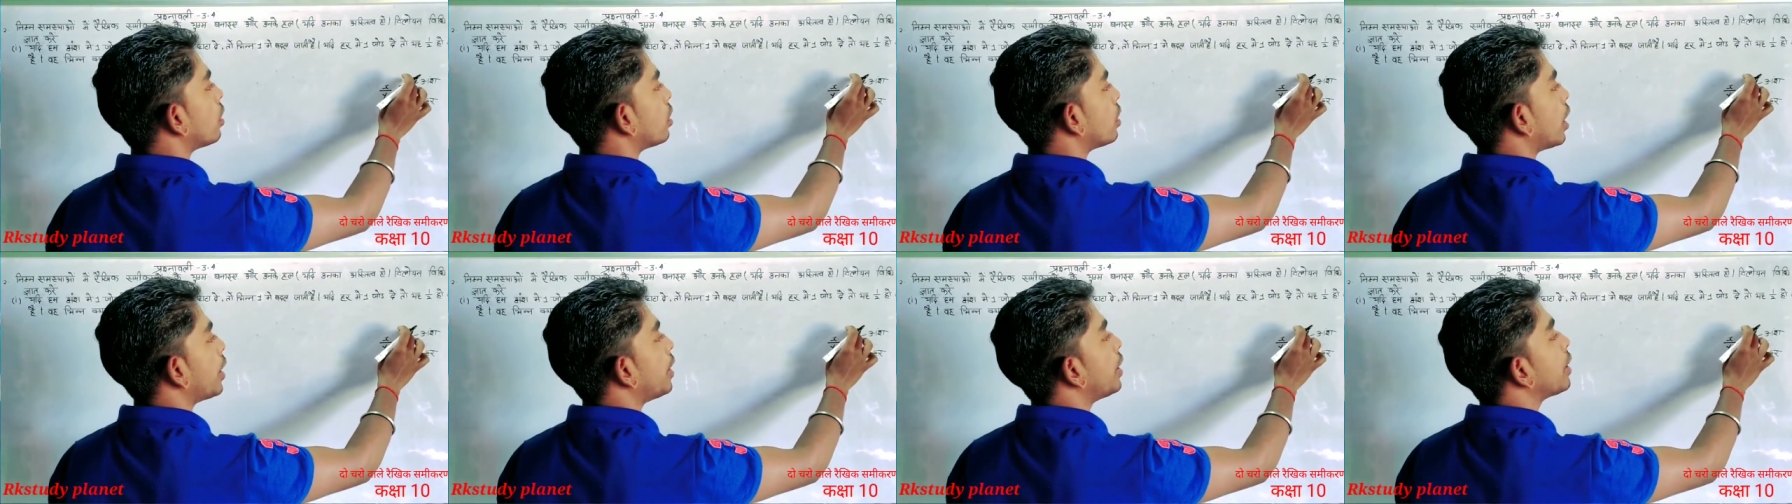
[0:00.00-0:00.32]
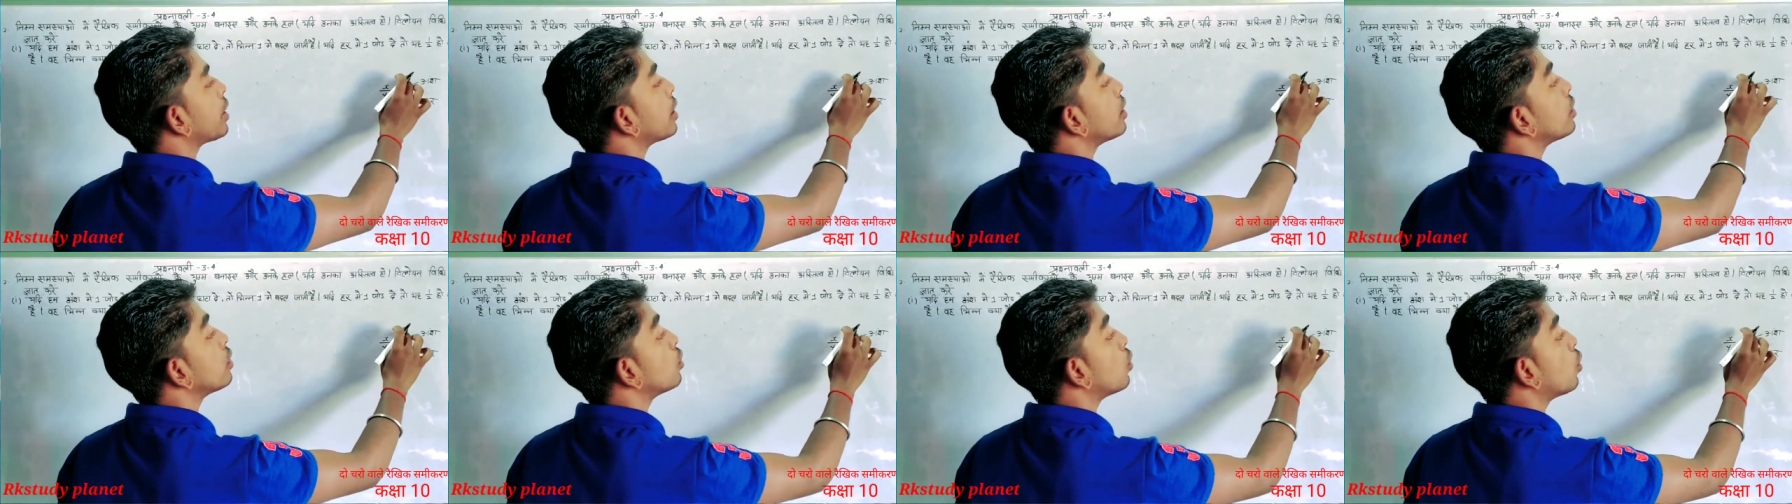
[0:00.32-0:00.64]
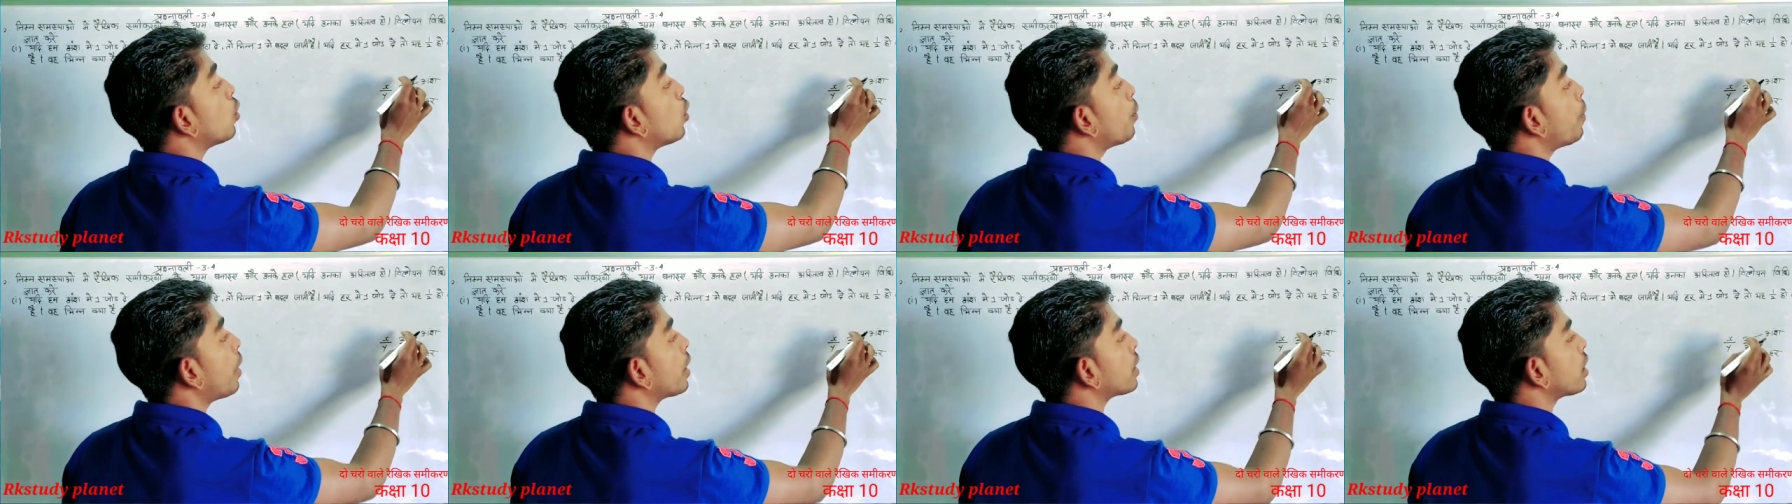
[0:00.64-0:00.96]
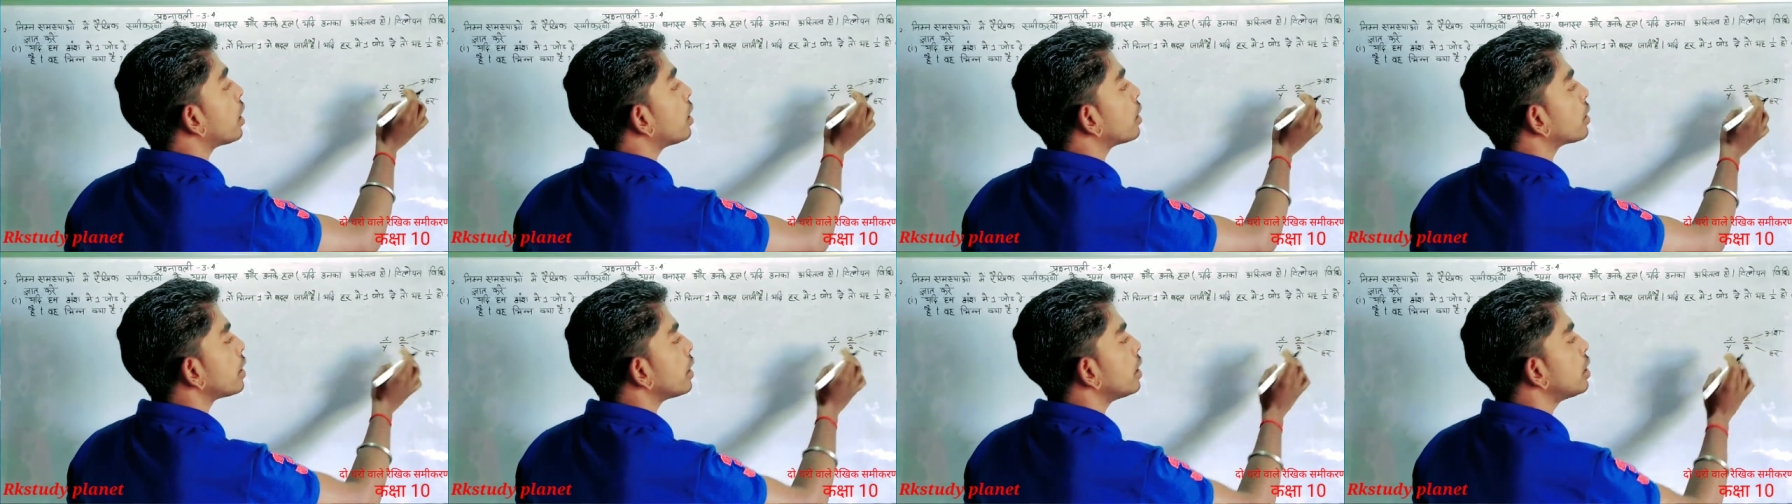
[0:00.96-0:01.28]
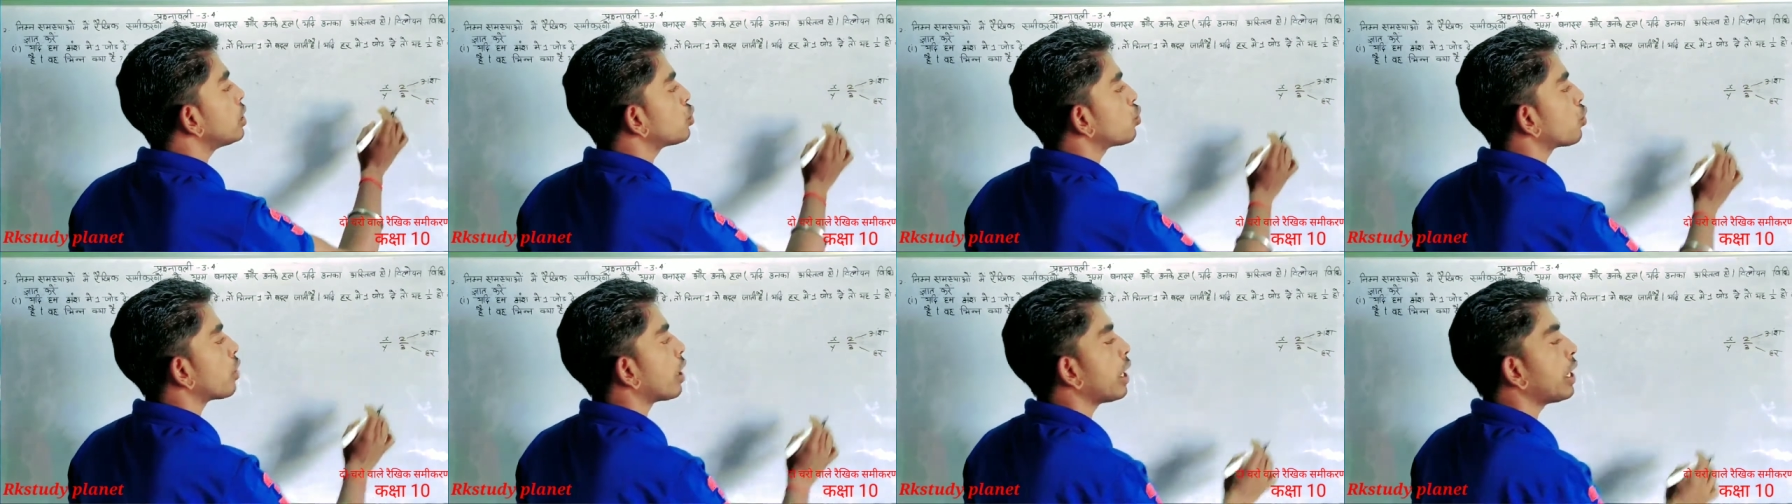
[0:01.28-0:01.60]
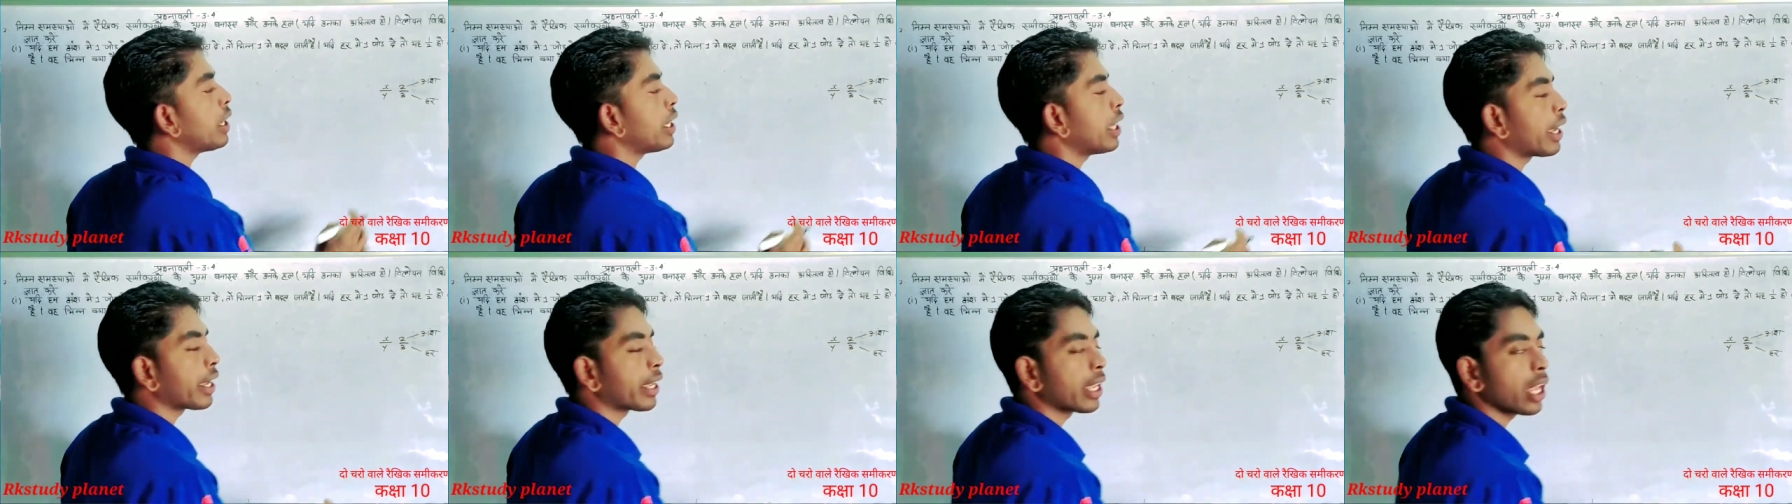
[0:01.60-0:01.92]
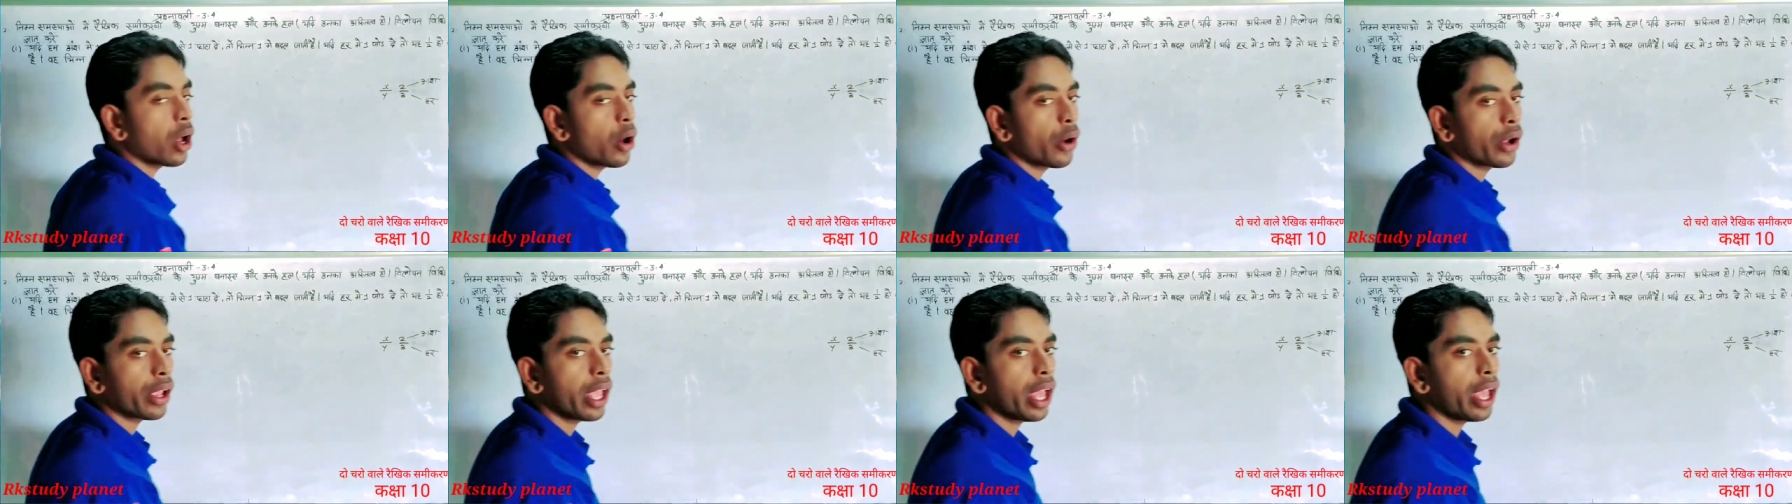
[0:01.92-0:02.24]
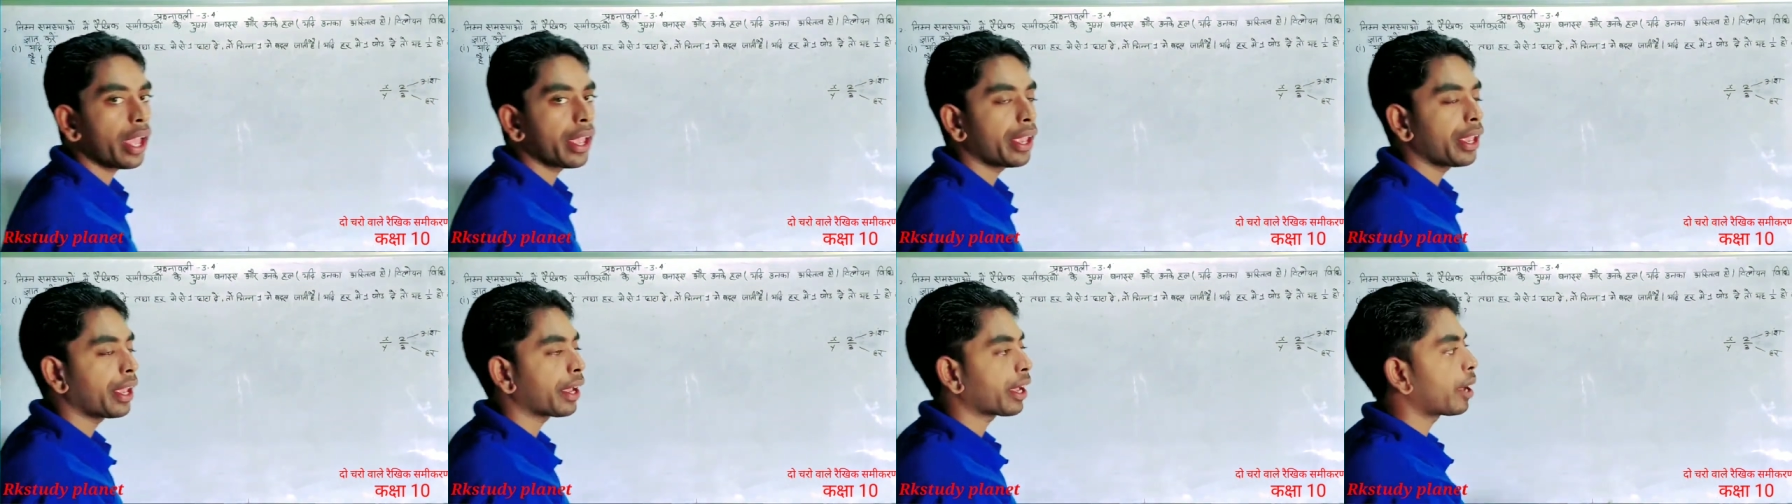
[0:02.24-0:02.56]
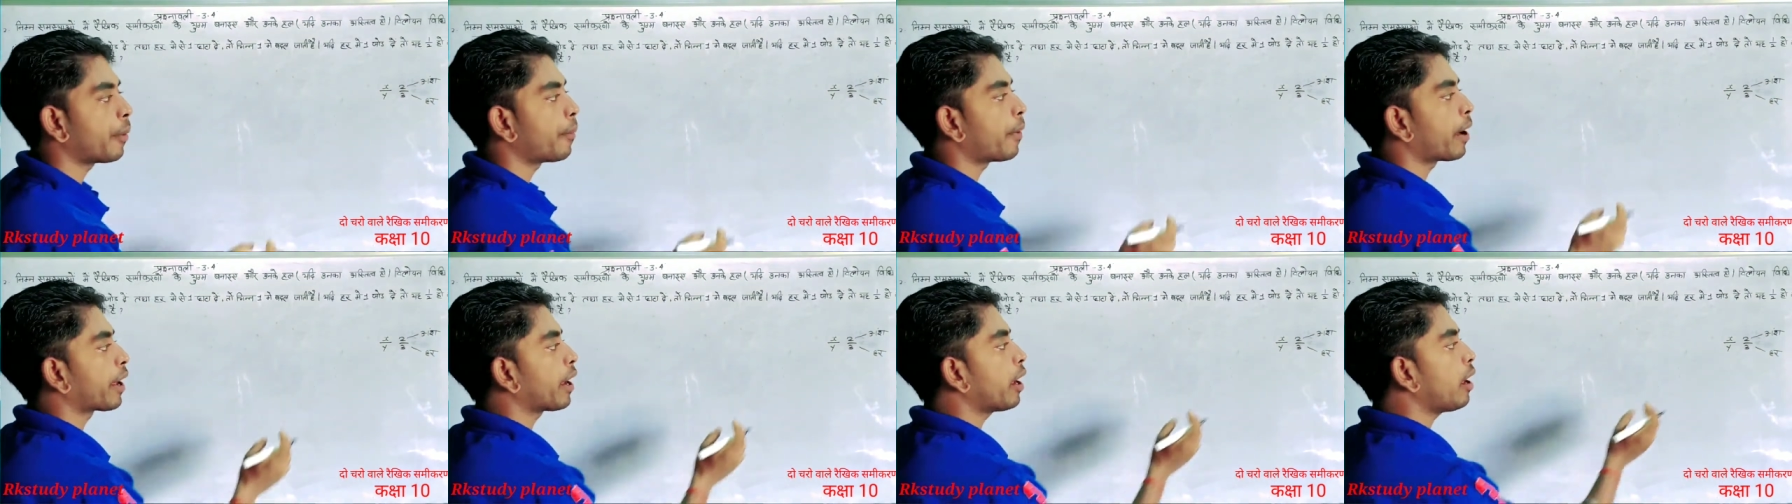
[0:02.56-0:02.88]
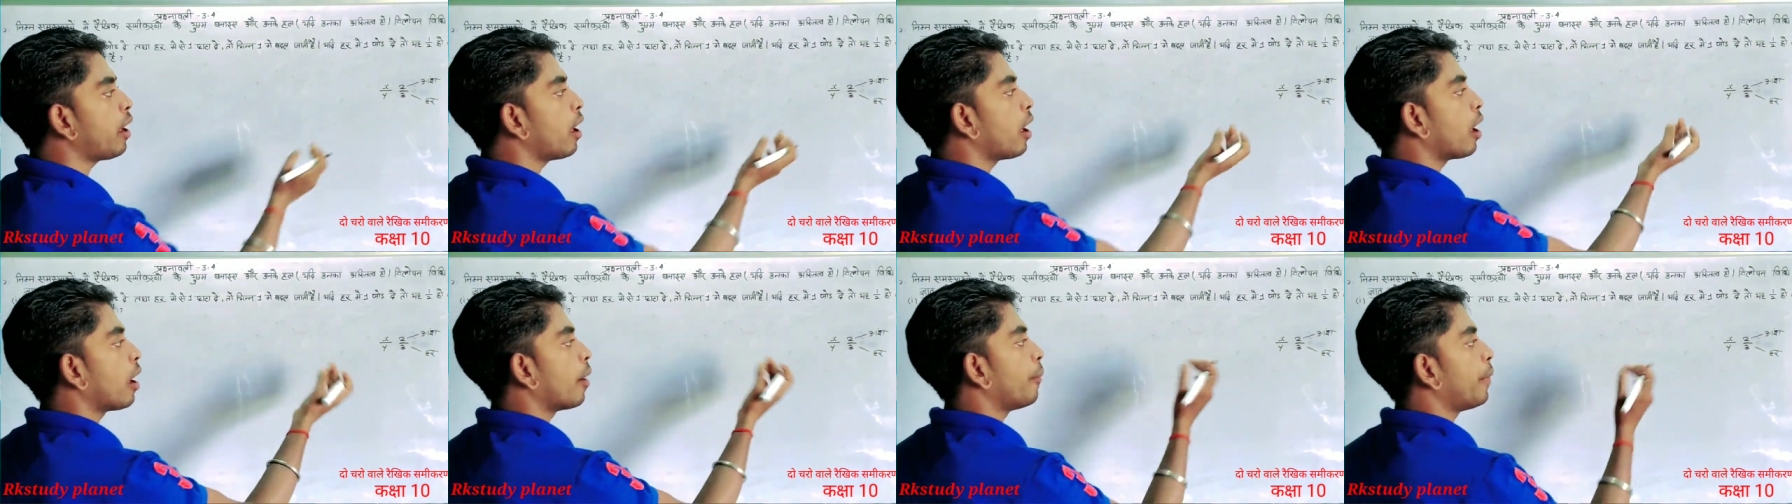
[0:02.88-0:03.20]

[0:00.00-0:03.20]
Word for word: यानी कि दो बटा तीन जो है यह क्या हो गया एक हमारा